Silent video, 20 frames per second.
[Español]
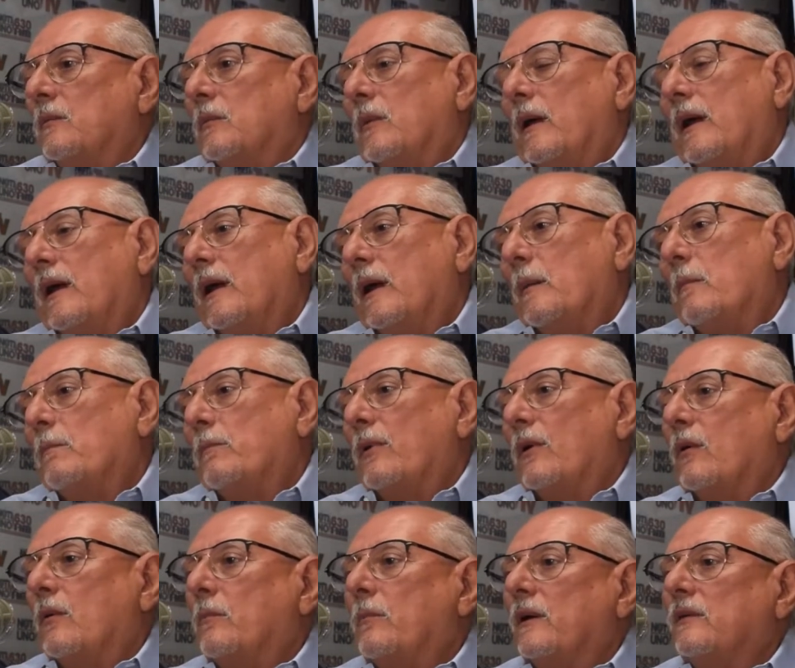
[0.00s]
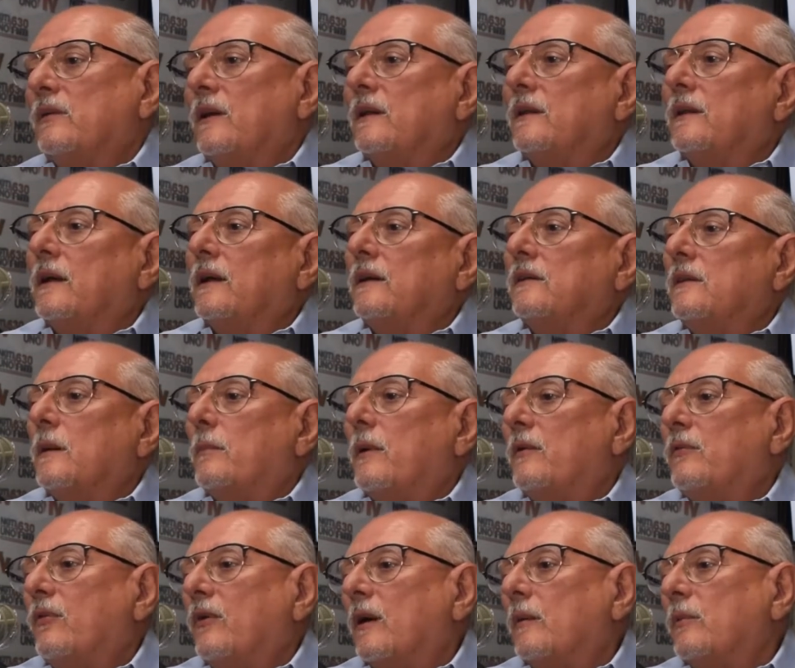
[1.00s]
Ejemplo, un paciente que se
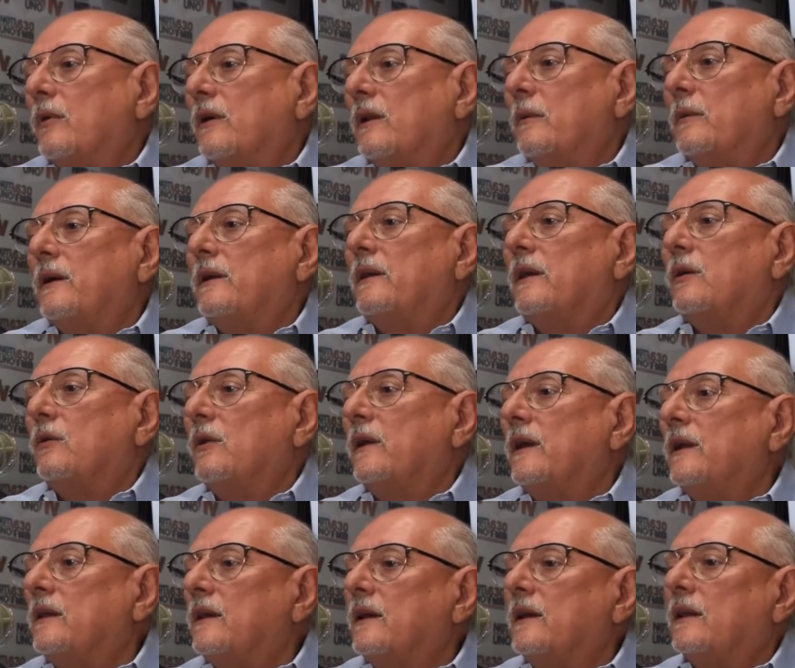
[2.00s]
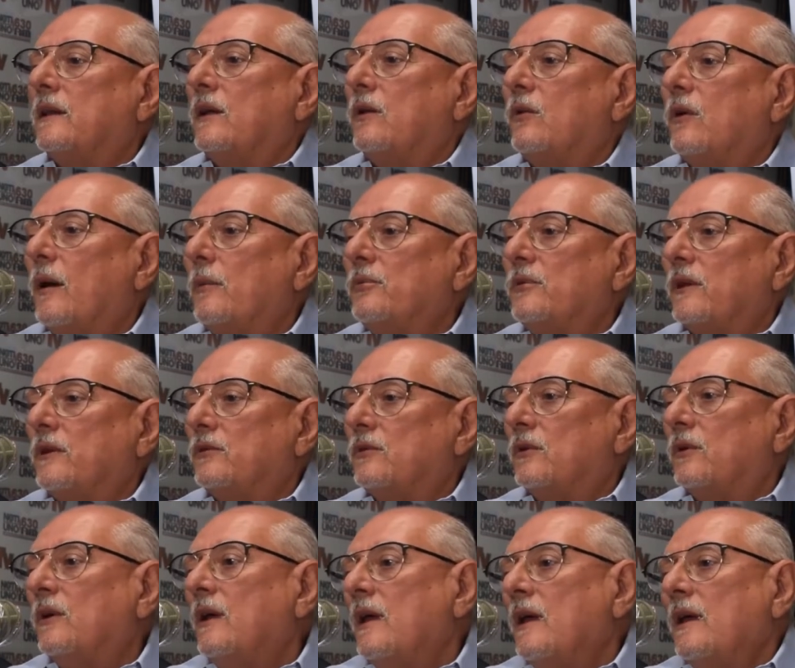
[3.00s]
perfora por diverticulitis, que tiene un
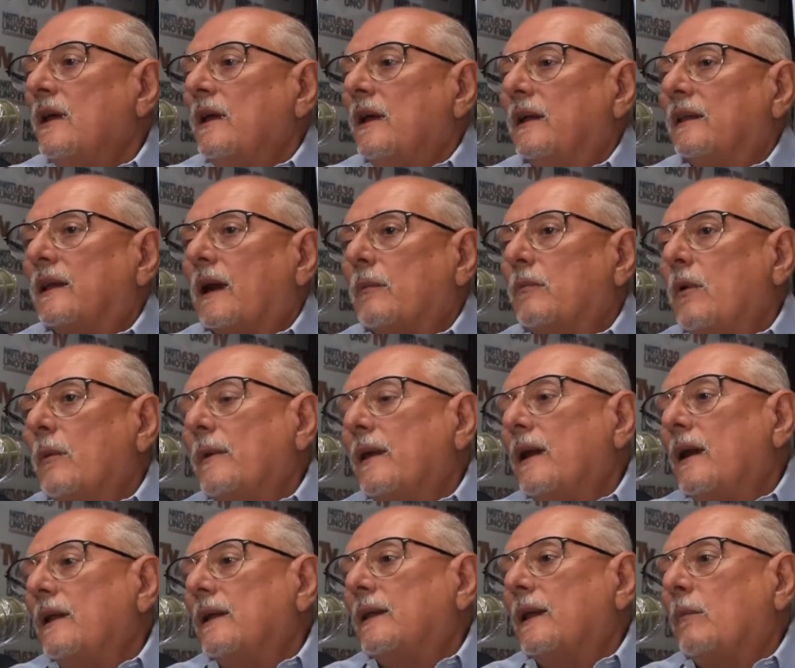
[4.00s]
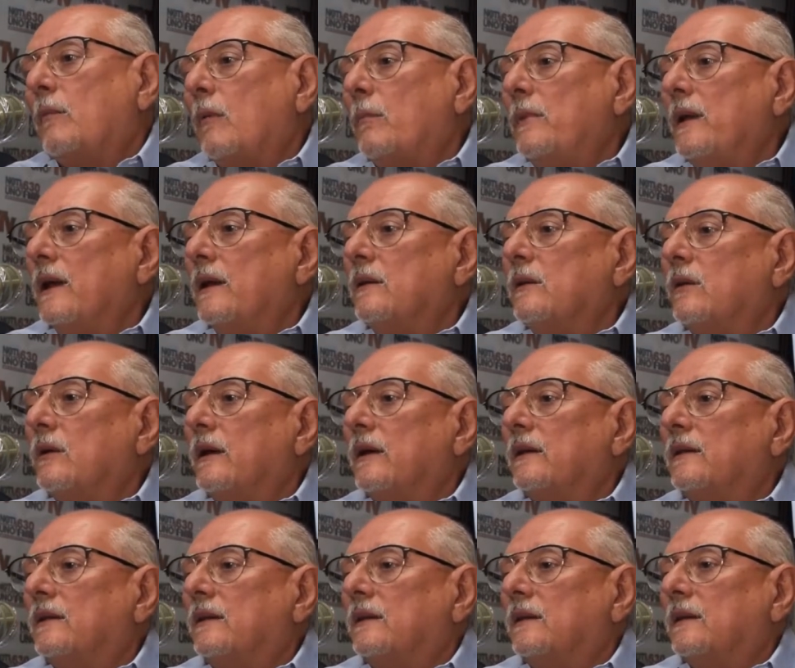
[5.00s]
absceso intraabdominal, estamos viendo que
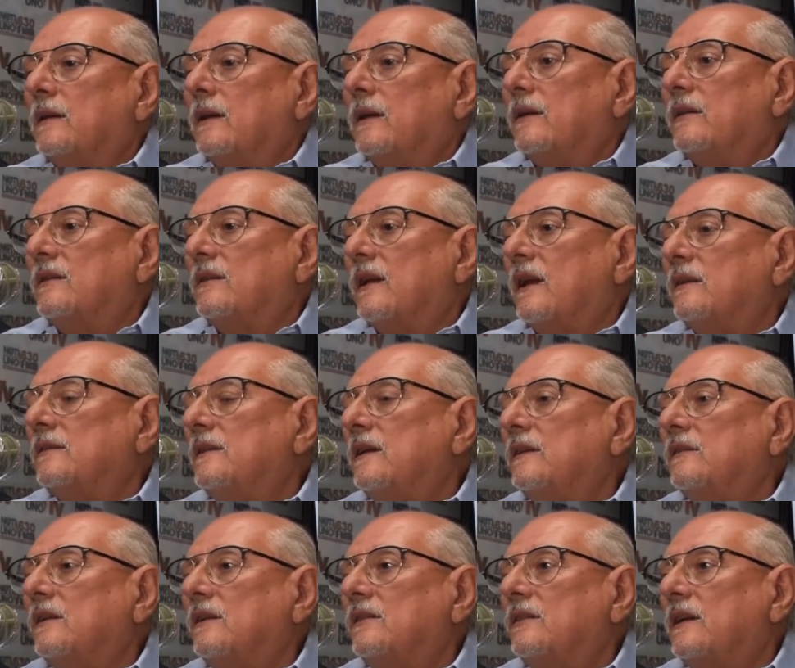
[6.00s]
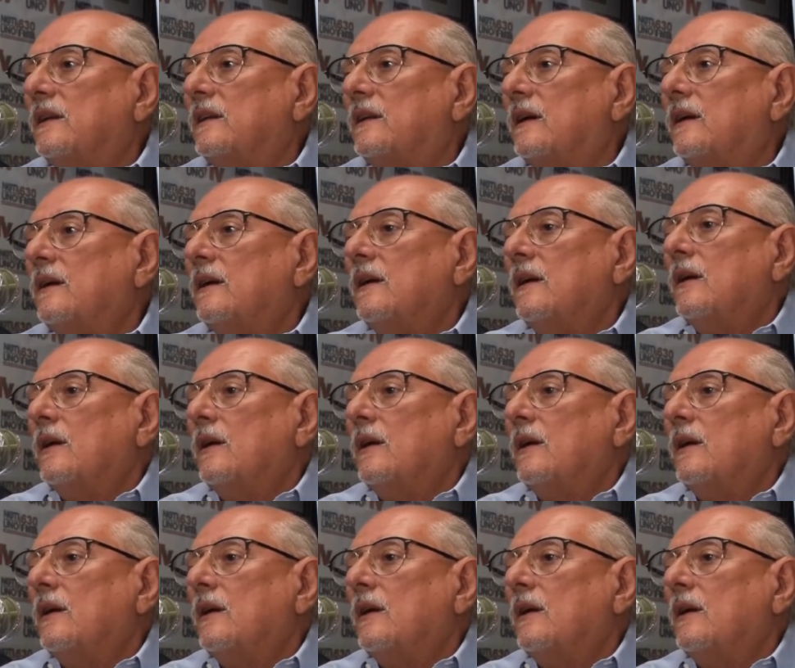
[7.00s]
quizás necesita